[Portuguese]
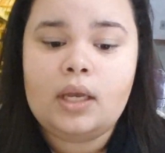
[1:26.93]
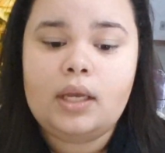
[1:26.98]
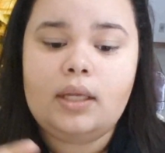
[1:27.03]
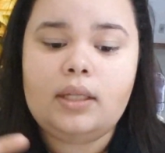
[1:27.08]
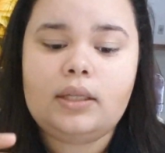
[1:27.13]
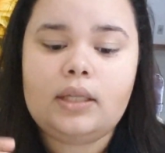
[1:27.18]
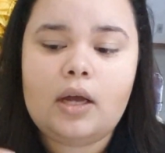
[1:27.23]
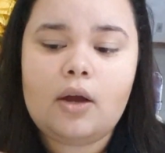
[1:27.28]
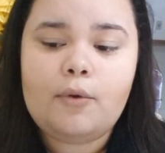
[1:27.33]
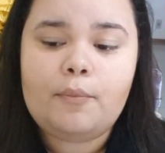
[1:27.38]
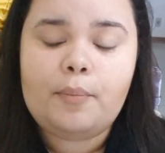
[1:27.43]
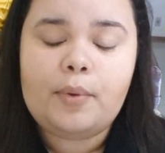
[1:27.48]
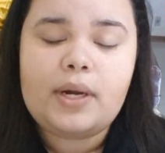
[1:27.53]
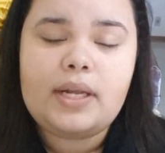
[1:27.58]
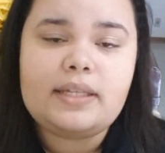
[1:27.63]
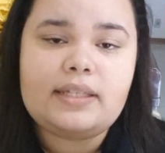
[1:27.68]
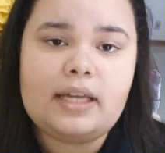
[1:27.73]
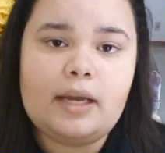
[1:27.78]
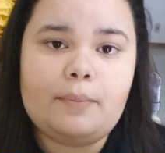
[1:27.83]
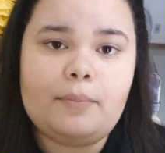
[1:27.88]
Então, por
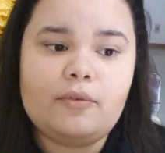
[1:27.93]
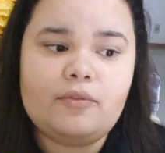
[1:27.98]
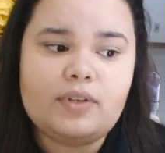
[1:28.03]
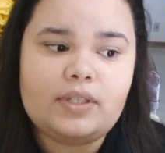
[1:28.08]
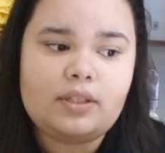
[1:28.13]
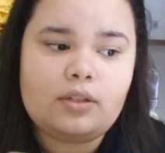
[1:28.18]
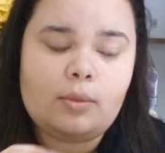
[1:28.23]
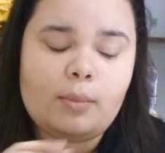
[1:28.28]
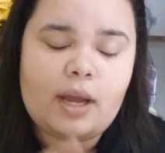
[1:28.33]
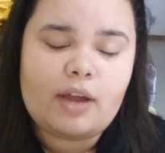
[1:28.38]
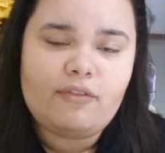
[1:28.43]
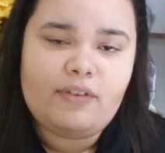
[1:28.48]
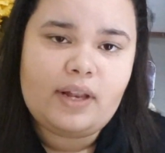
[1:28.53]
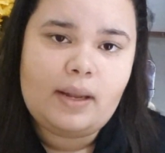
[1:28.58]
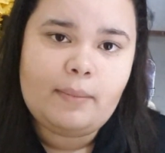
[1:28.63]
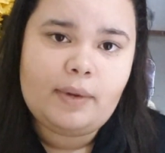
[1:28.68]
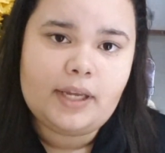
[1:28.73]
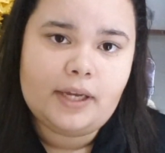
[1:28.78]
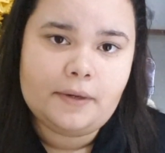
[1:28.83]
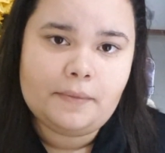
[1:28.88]
exemplo, você toma café
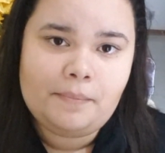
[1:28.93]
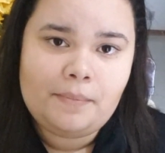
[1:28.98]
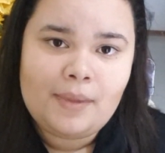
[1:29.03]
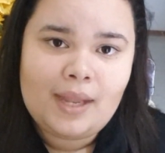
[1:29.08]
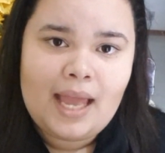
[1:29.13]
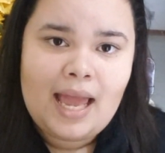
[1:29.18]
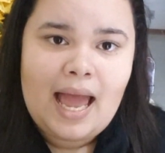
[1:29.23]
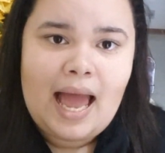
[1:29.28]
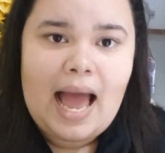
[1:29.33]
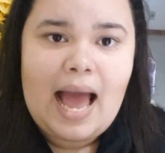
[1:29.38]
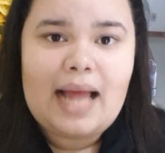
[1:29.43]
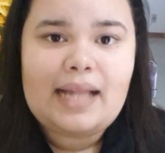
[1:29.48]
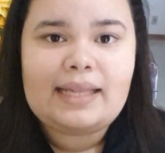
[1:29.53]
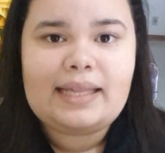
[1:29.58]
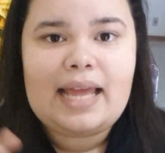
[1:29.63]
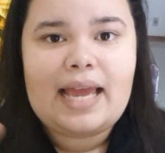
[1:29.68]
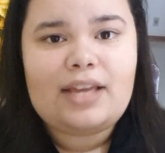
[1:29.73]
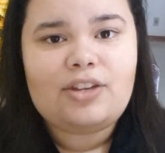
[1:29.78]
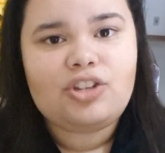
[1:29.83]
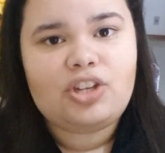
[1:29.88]
da manhã.
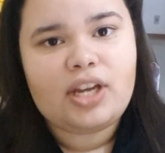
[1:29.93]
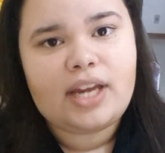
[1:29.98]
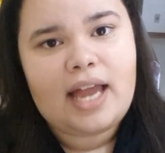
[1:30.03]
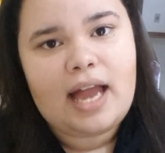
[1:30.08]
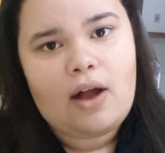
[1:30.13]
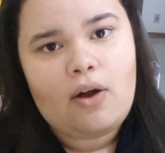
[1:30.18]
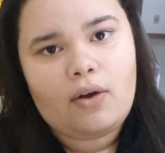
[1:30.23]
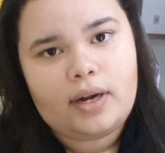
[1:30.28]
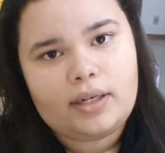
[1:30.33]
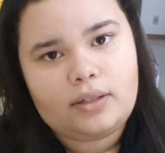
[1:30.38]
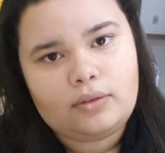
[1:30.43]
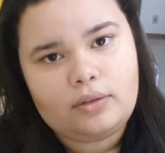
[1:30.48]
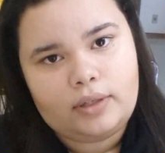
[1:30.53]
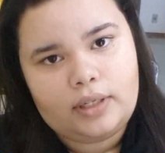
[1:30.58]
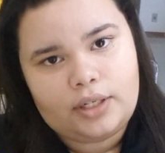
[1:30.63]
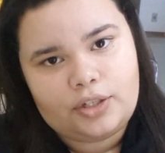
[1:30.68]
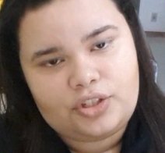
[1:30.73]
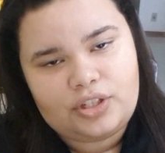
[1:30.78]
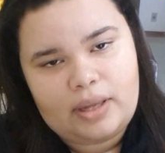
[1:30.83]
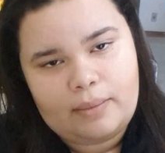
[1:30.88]
Até chegar a hora do
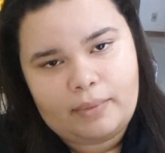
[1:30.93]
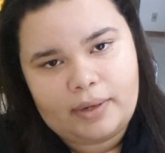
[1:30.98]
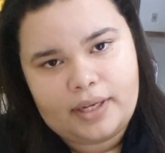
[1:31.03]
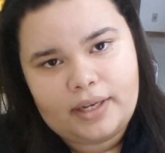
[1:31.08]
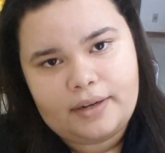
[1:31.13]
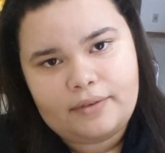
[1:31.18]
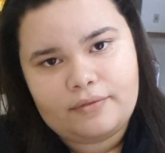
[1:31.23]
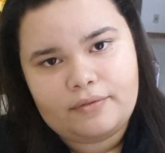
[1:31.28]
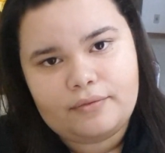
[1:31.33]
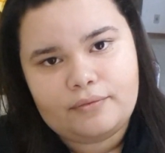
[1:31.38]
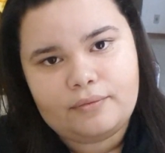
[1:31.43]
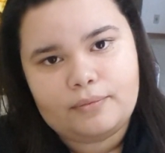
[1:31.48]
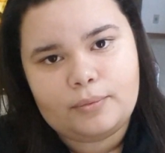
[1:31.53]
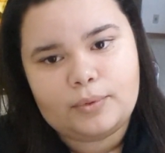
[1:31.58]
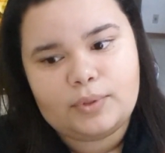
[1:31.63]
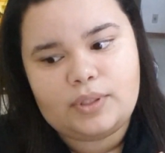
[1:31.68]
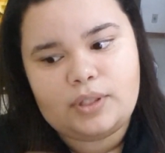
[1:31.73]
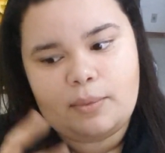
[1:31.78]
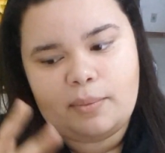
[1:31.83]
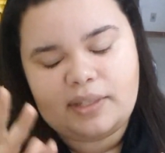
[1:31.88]
lanche da manhã,
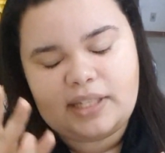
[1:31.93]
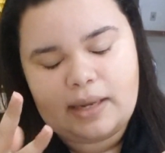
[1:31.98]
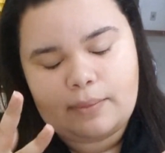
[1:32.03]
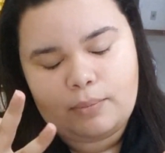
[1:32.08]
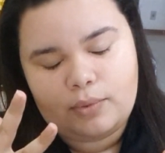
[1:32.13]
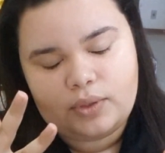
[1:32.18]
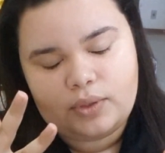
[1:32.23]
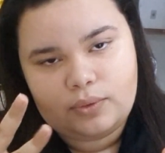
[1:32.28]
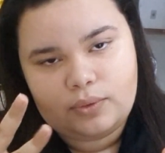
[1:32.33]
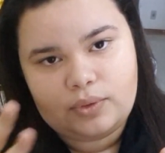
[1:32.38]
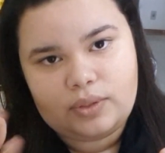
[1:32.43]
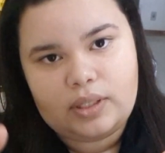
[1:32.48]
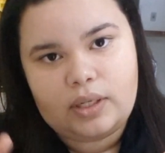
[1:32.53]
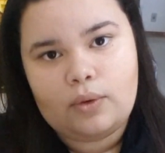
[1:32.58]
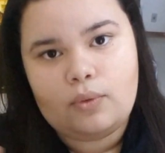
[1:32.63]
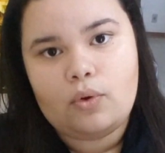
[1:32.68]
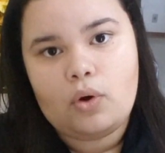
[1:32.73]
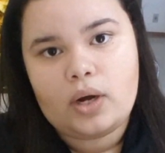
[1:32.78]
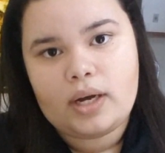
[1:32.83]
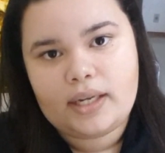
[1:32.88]
o seu, o
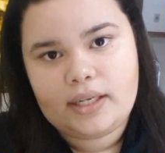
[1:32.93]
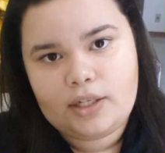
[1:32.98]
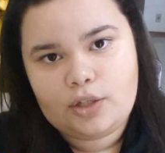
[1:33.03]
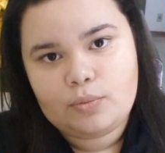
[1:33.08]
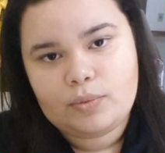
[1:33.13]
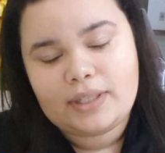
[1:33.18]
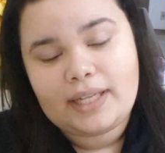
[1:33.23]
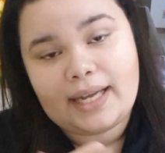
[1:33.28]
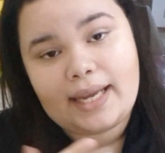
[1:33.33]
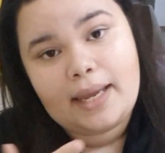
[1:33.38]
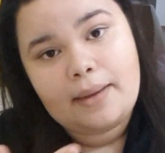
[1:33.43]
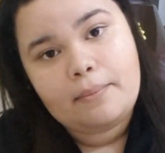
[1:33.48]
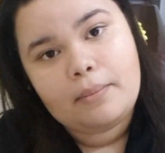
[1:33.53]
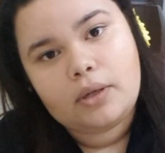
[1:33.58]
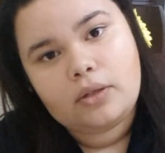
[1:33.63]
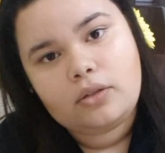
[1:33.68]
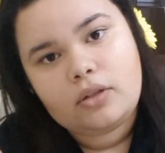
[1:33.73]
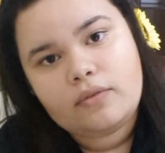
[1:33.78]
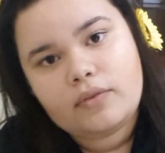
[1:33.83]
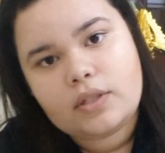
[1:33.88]
seu organismo está
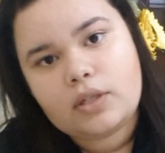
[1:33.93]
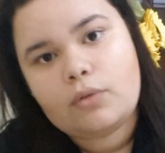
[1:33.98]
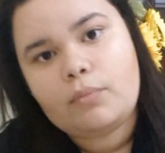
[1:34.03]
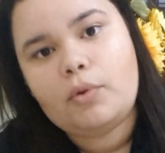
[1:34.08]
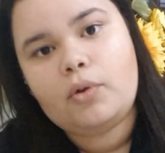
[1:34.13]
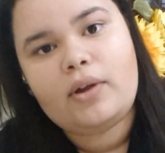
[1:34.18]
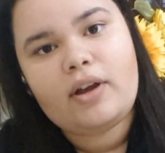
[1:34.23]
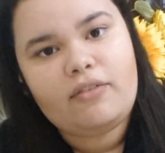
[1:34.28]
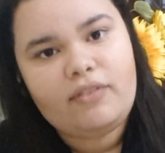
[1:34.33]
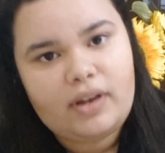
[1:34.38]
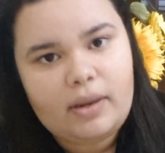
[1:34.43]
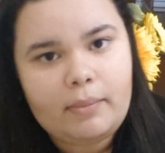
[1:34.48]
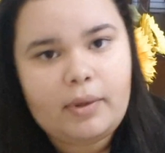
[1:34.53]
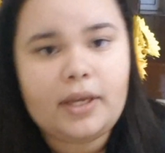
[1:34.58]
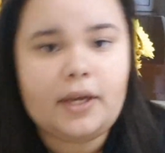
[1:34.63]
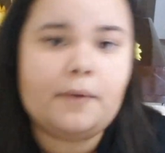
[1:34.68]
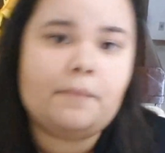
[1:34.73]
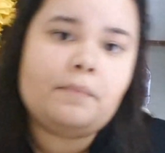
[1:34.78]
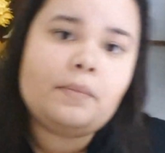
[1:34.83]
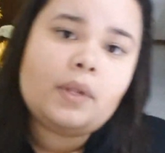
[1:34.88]
queimando o que você comeu no café da
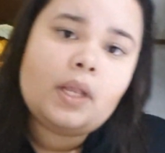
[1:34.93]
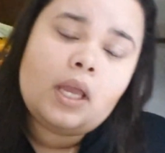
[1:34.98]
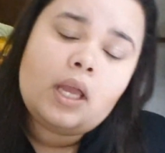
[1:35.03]
manhã.